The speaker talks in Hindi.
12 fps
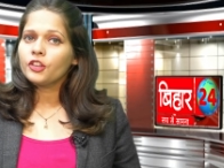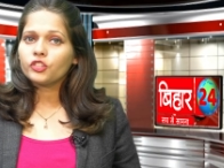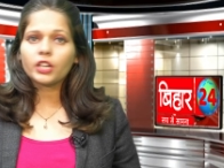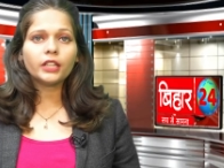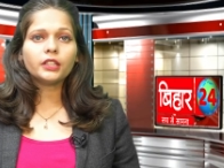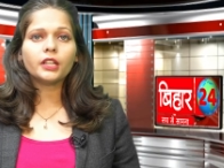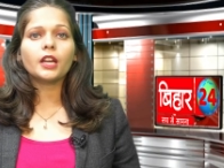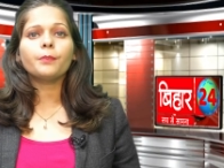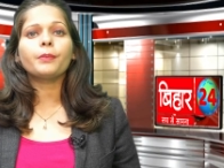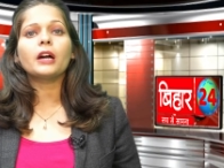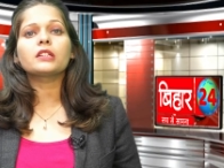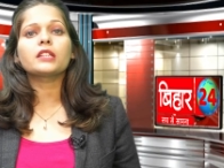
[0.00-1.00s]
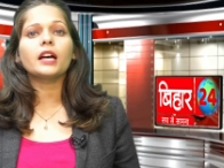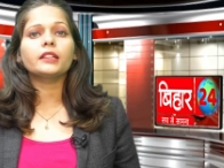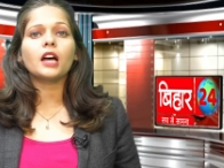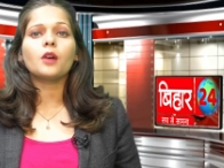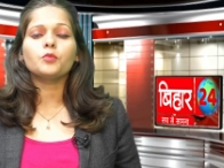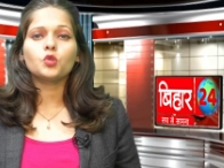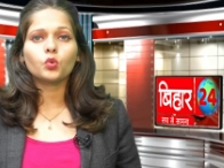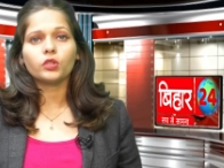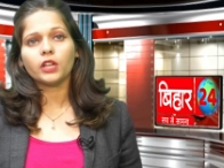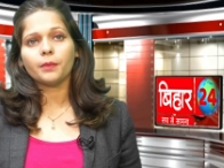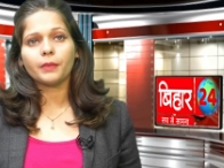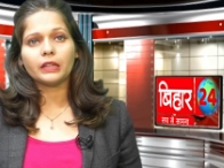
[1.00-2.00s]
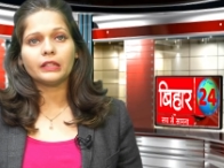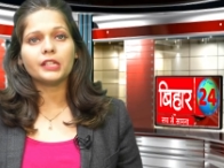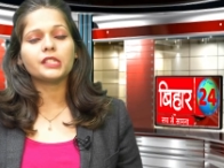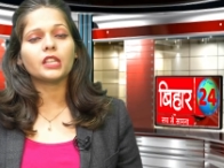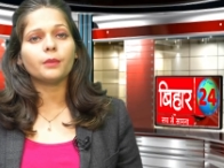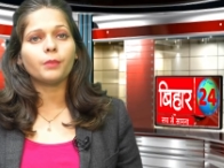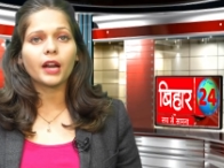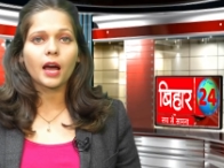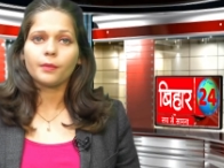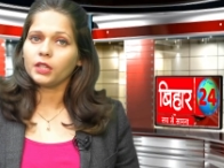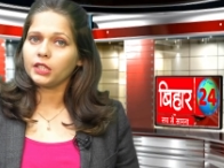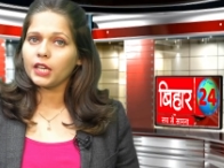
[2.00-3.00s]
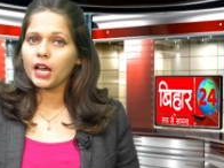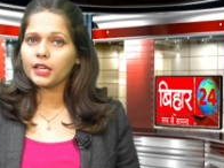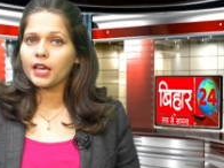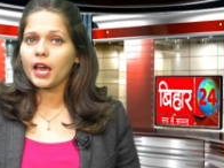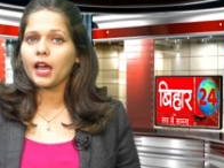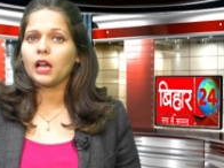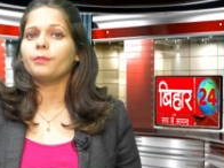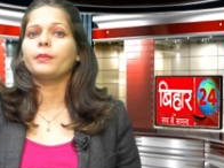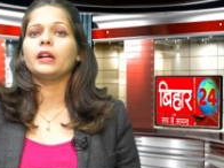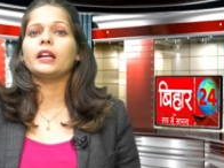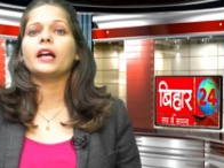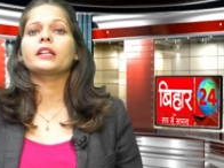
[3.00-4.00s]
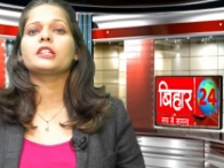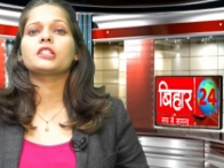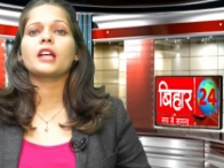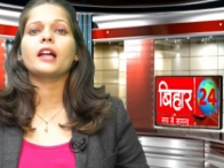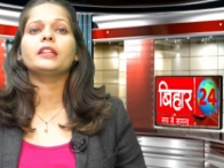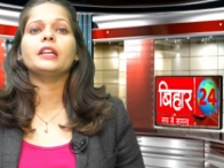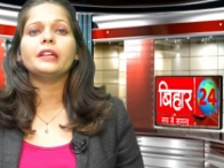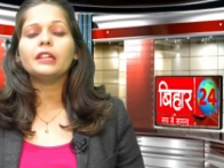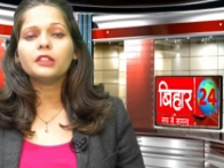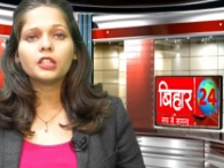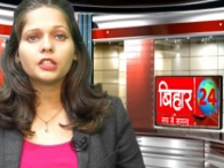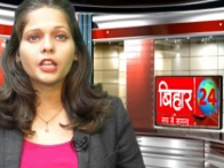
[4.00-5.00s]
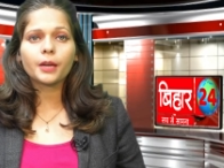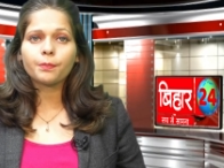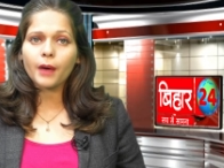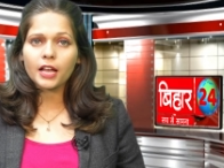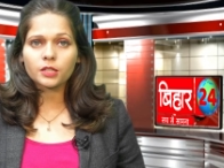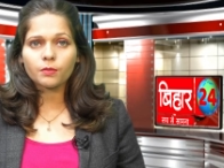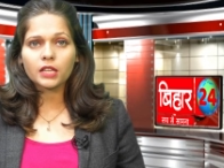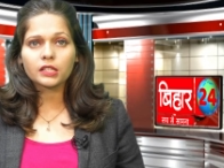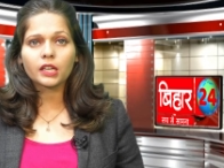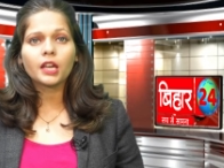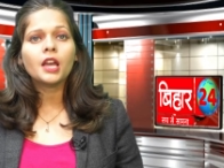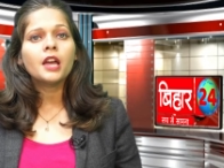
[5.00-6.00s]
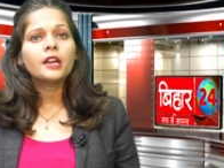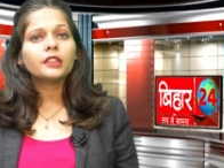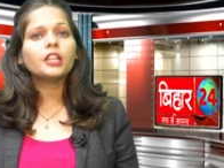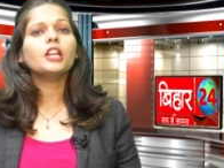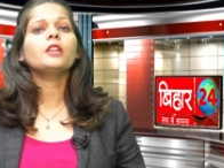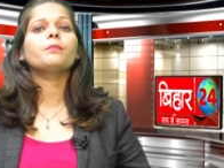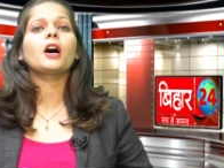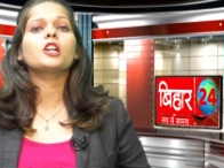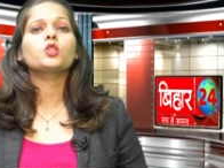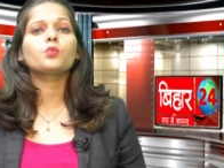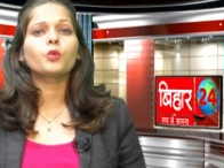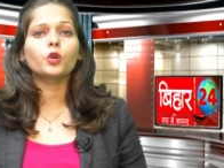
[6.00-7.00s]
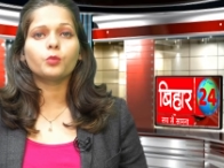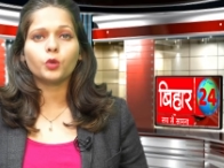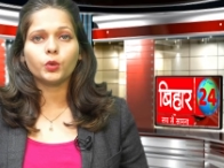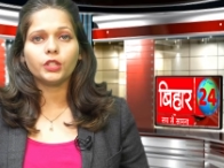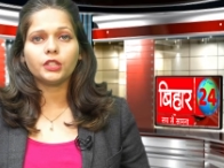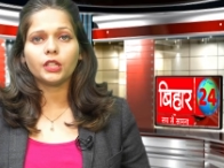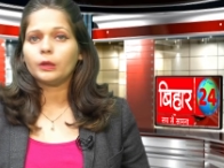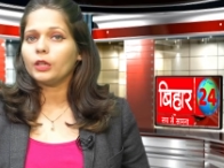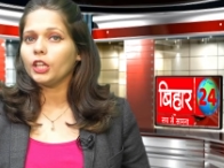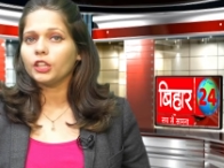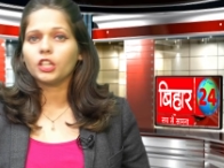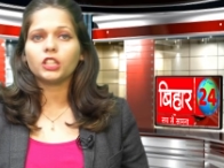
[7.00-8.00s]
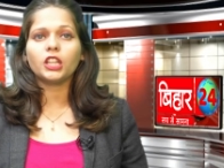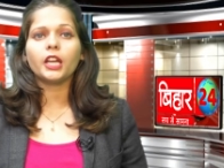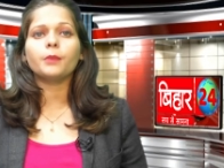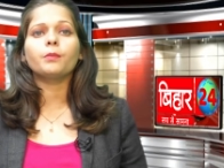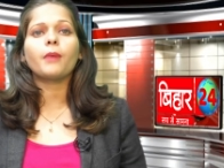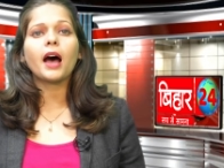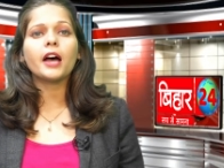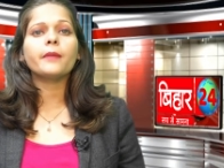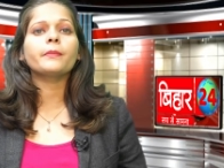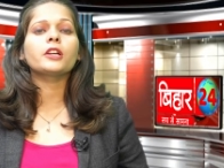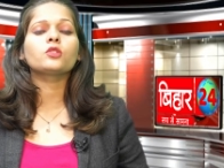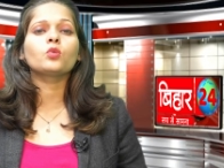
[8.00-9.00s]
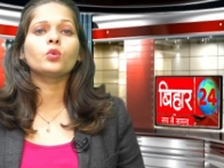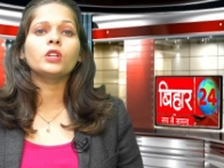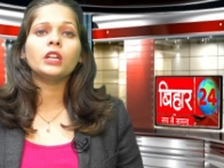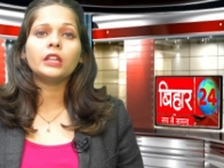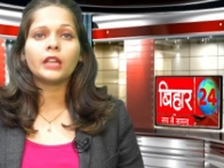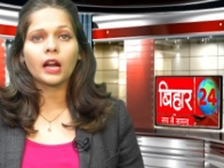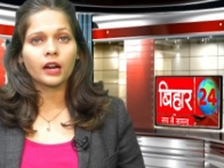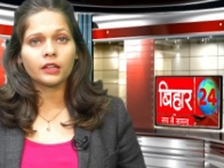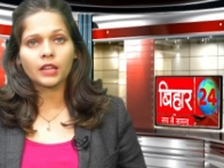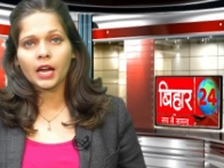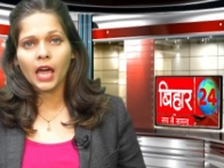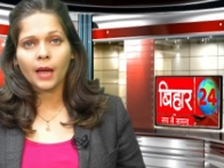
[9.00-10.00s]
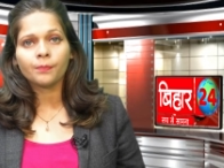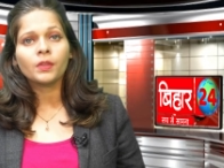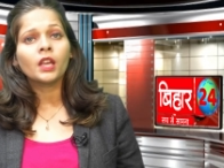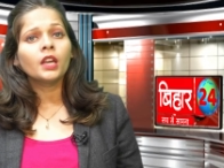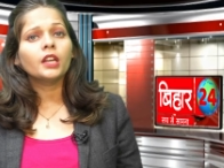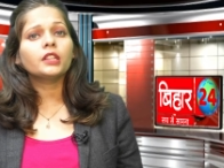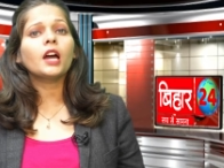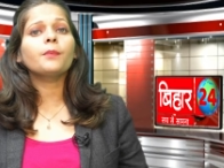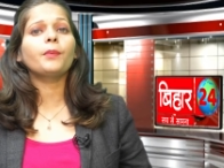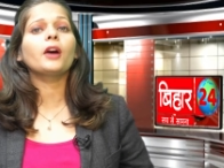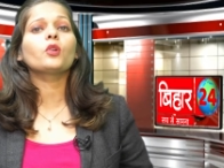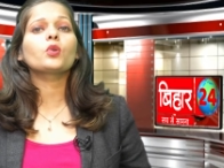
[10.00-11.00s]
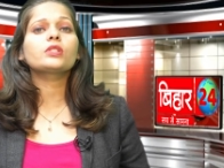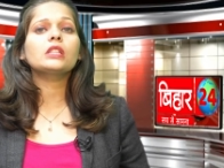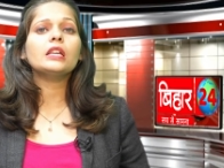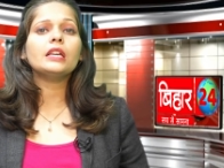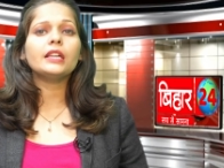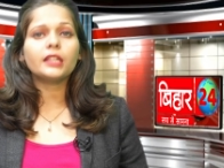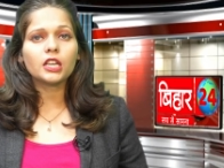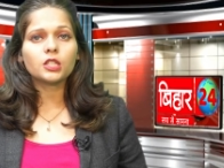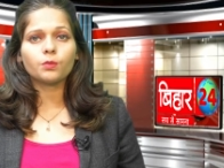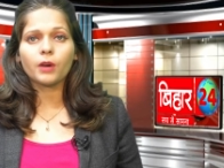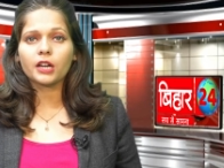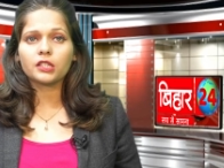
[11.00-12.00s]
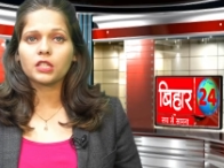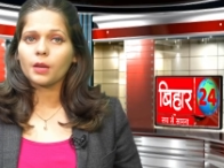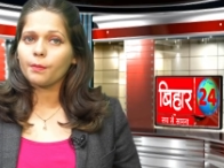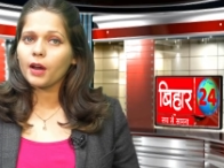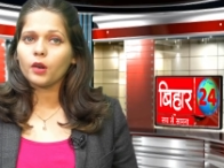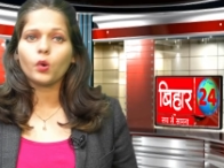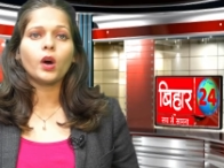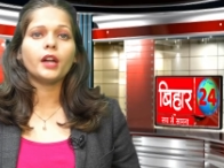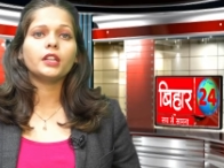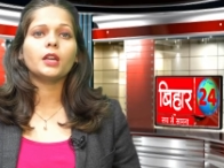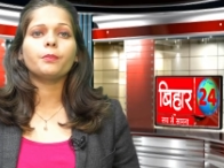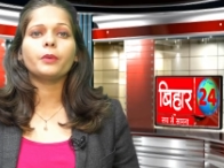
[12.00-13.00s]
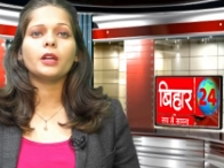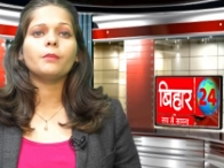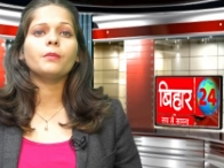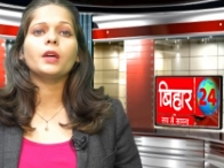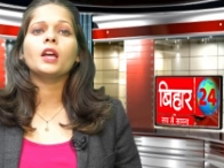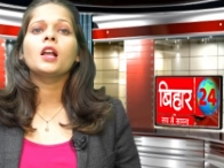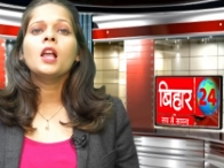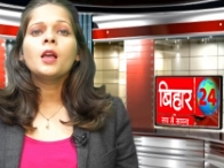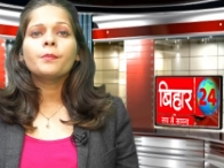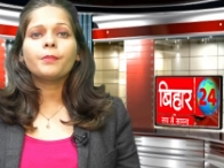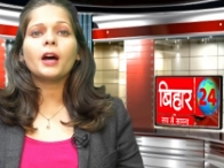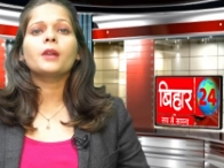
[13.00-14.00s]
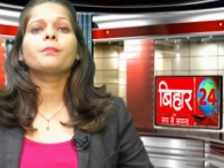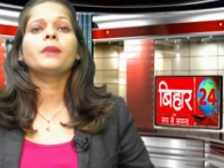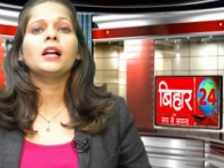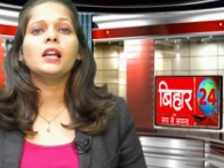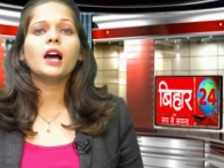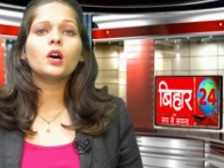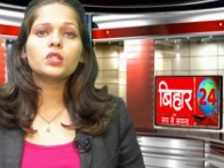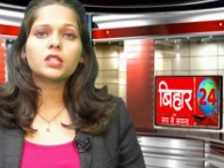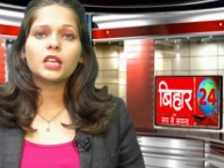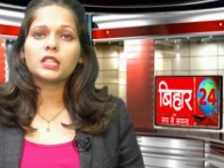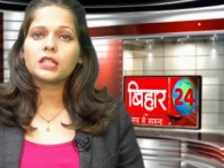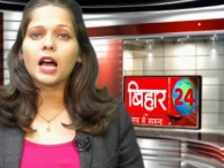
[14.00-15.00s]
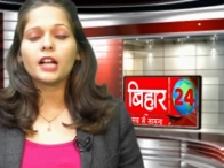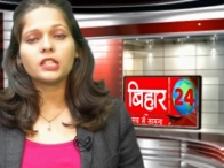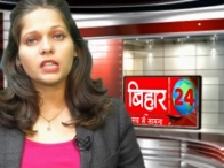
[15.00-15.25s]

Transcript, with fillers: क्षेत्र के परसा धाम सूर्य मंदिर से बरामद किया गया है महिला की शादी इंद्रदेव पासवान से तीन वर्ष पूर्व हुई थी इंद्रदेव बाहर मजदूरी किया करता है इधर पड़ोसी इक्कीस वर्षीय मनोहर के प्रेम में पर महिला उसके साथ